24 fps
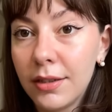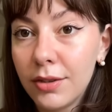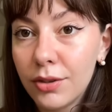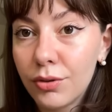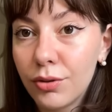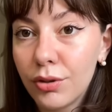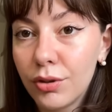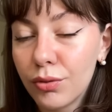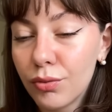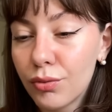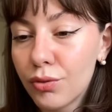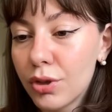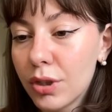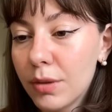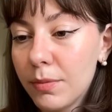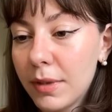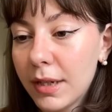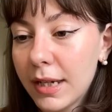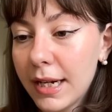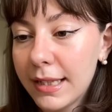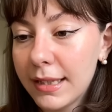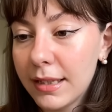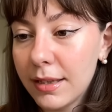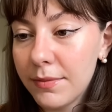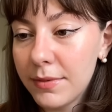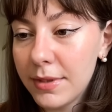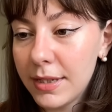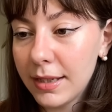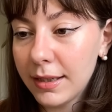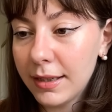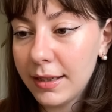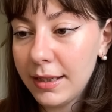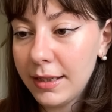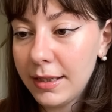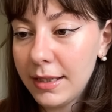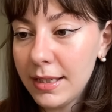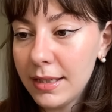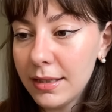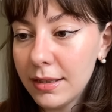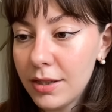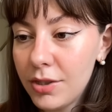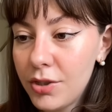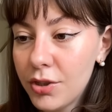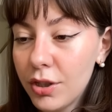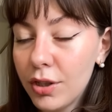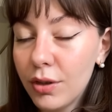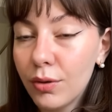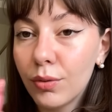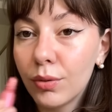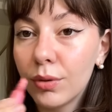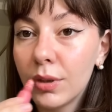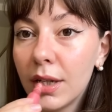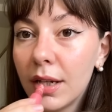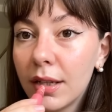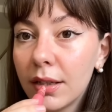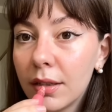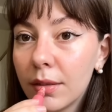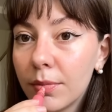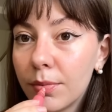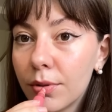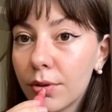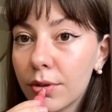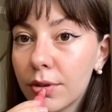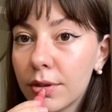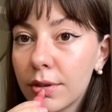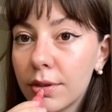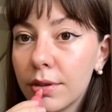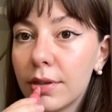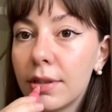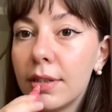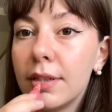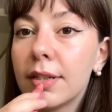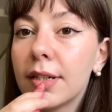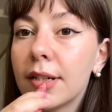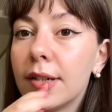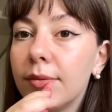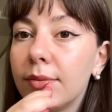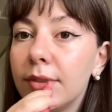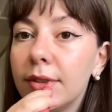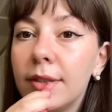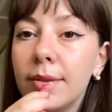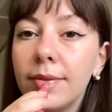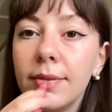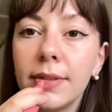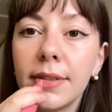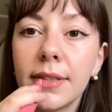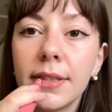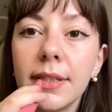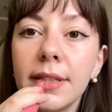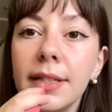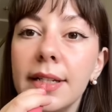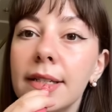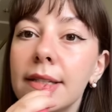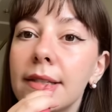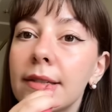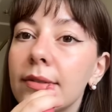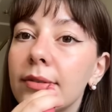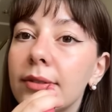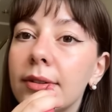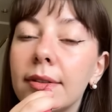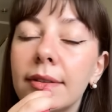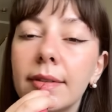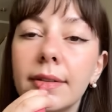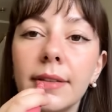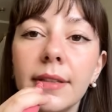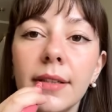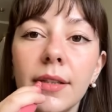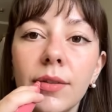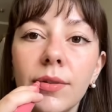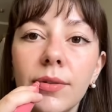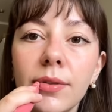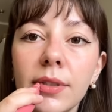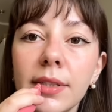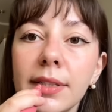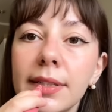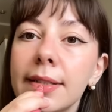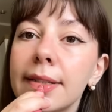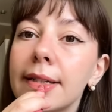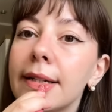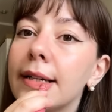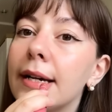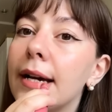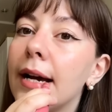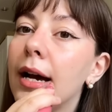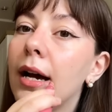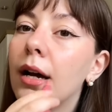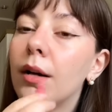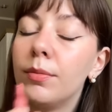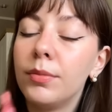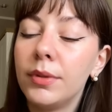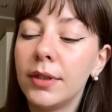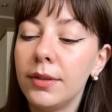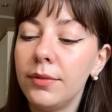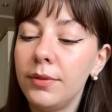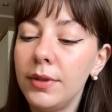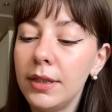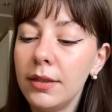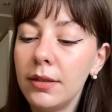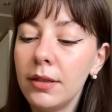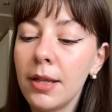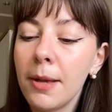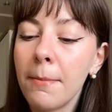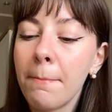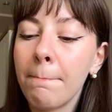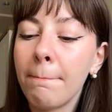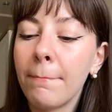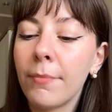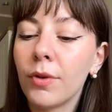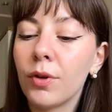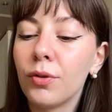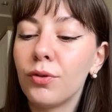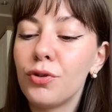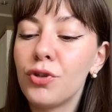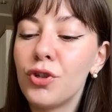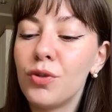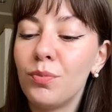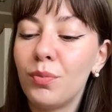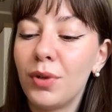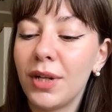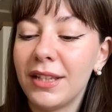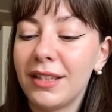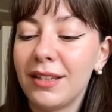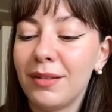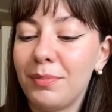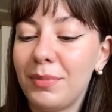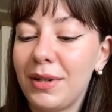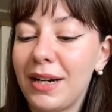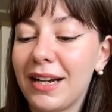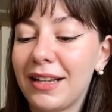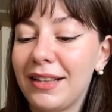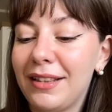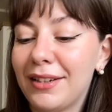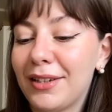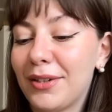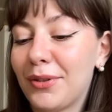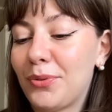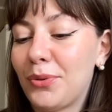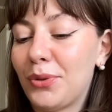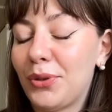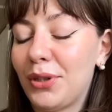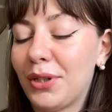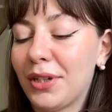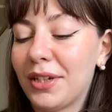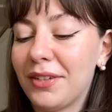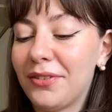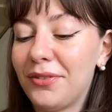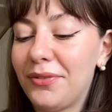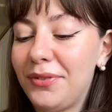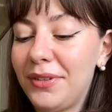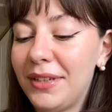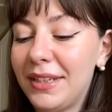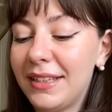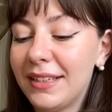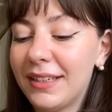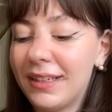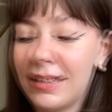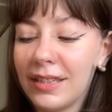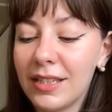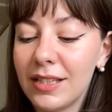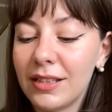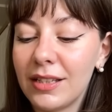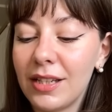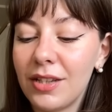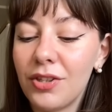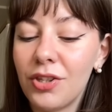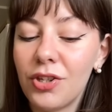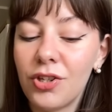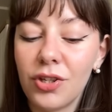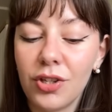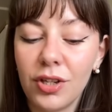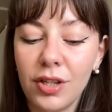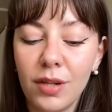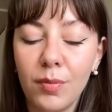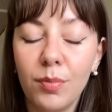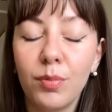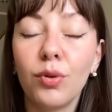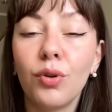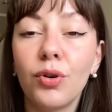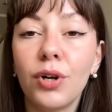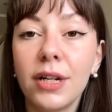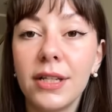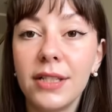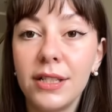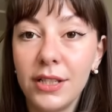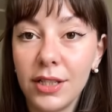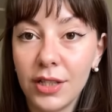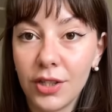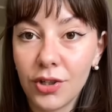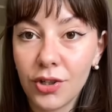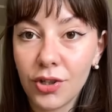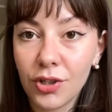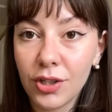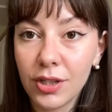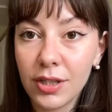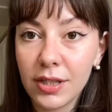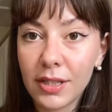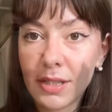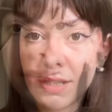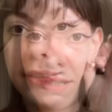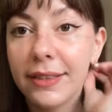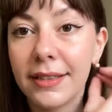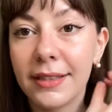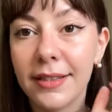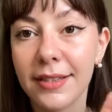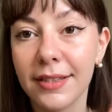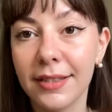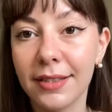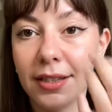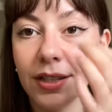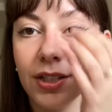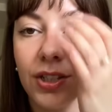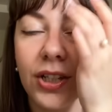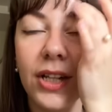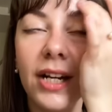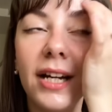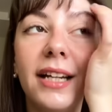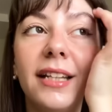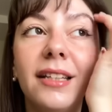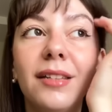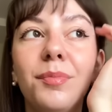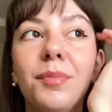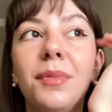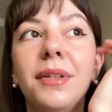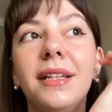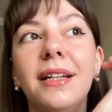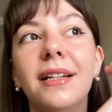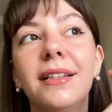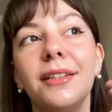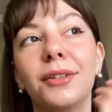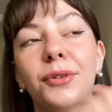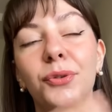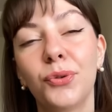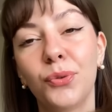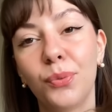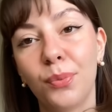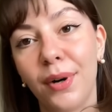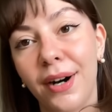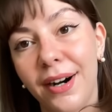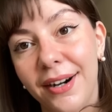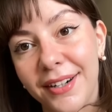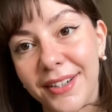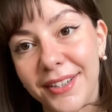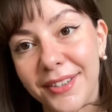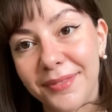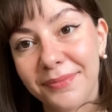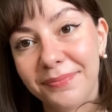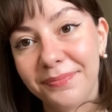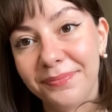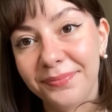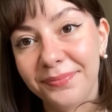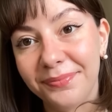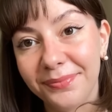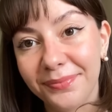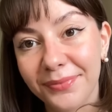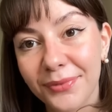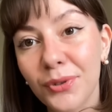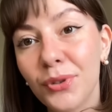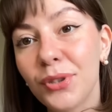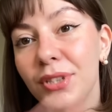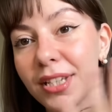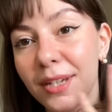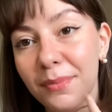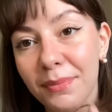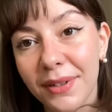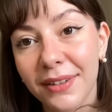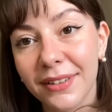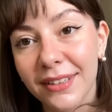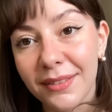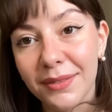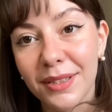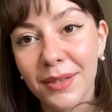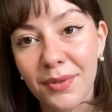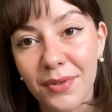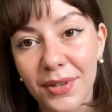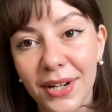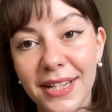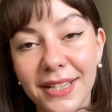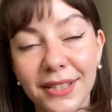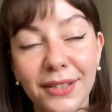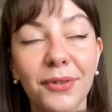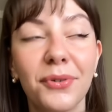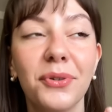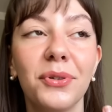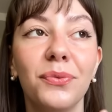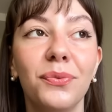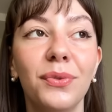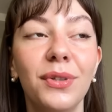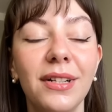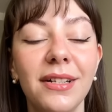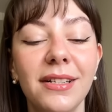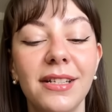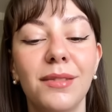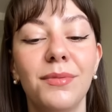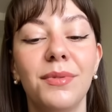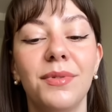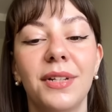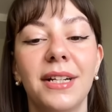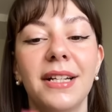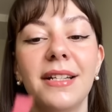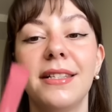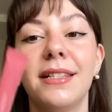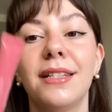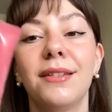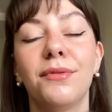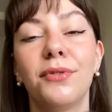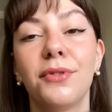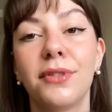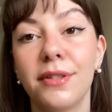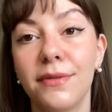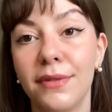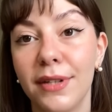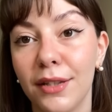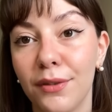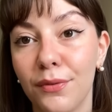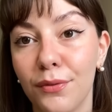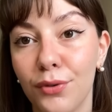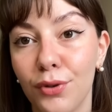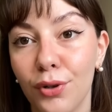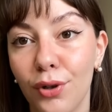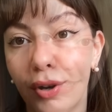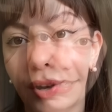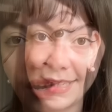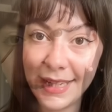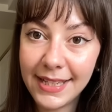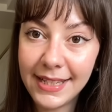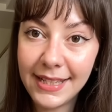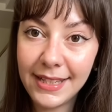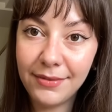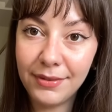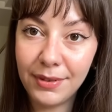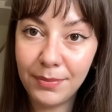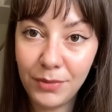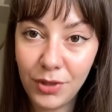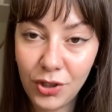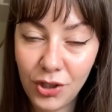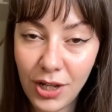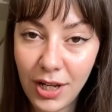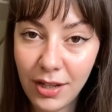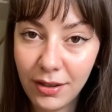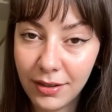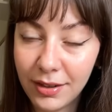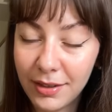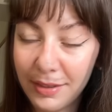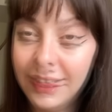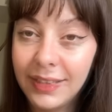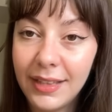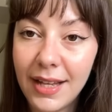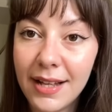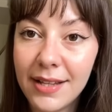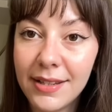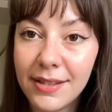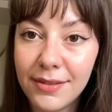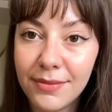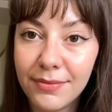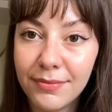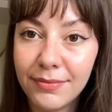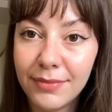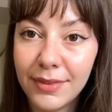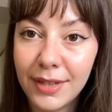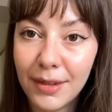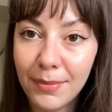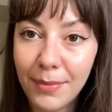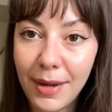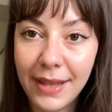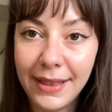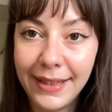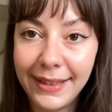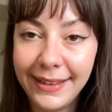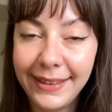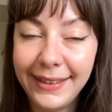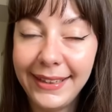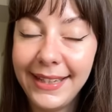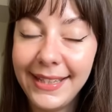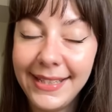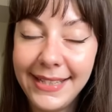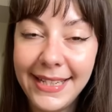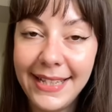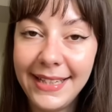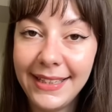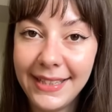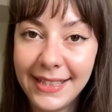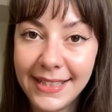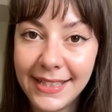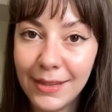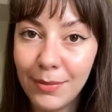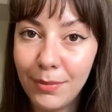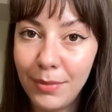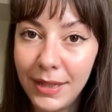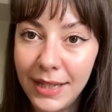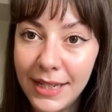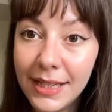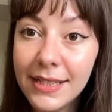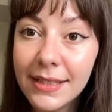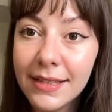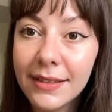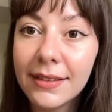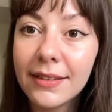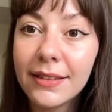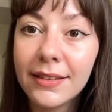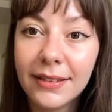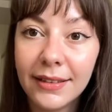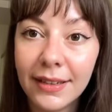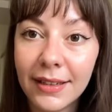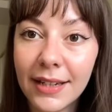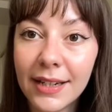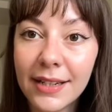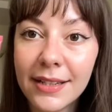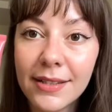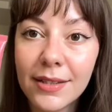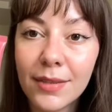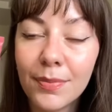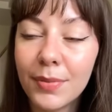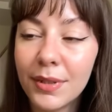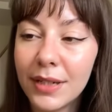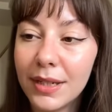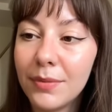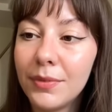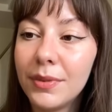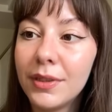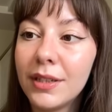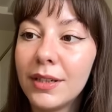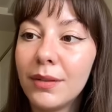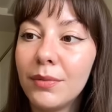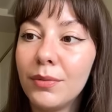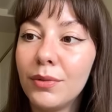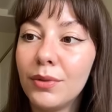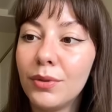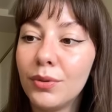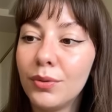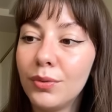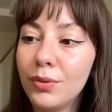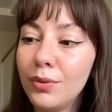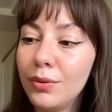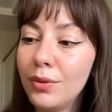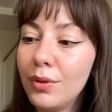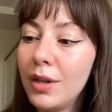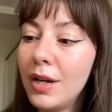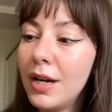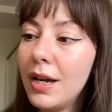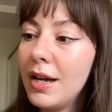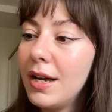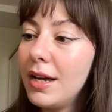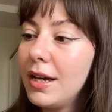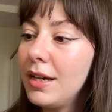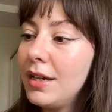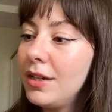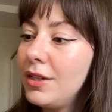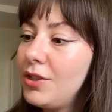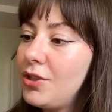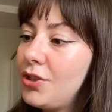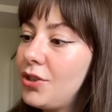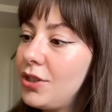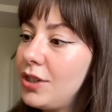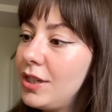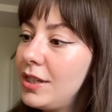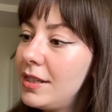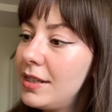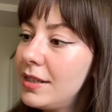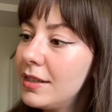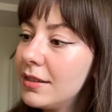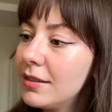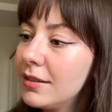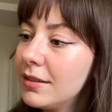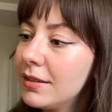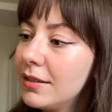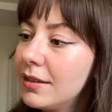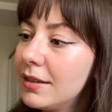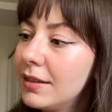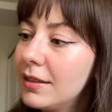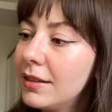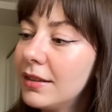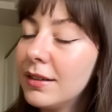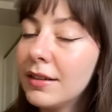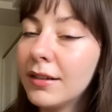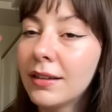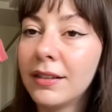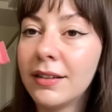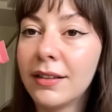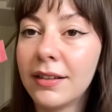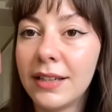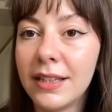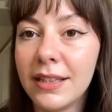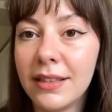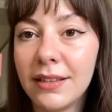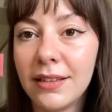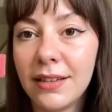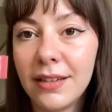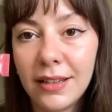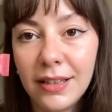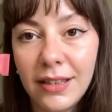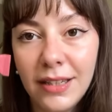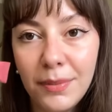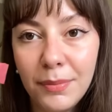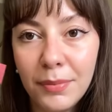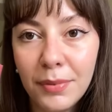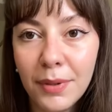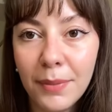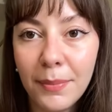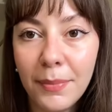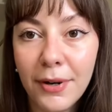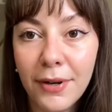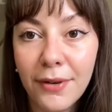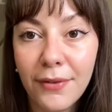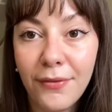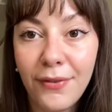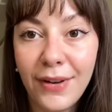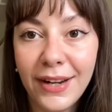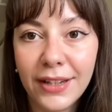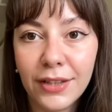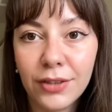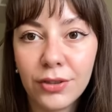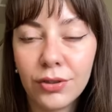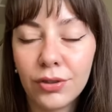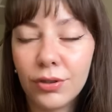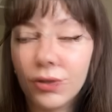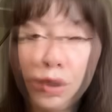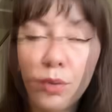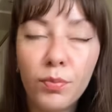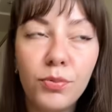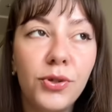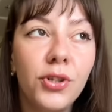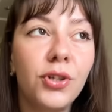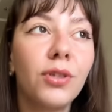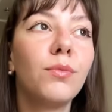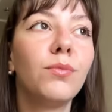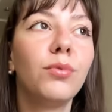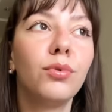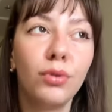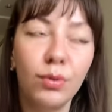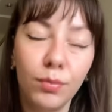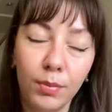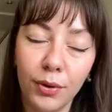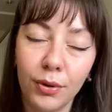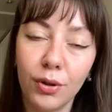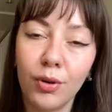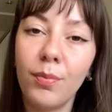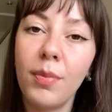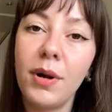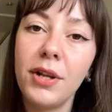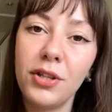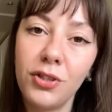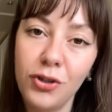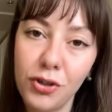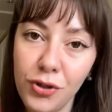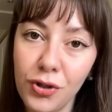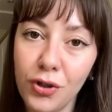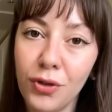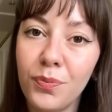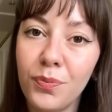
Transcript: не нужно макать там всякие кисточки куда-то, просто слегка выдавил средство, нанес, обновил, он очень приятно пахнет какой-то конфеткой. Достаточно неплохо держится. Не раздражает меня на губах. Ну и самое главное, мне нравится, как он выглядит, мне нравится его цвет. Все. Если вам не жалко дать нормальные такие деньги за блеск, Клоранс прям рекомендую. Ищите, это конкретно Lip Perfector. Топчик буду покупать еще.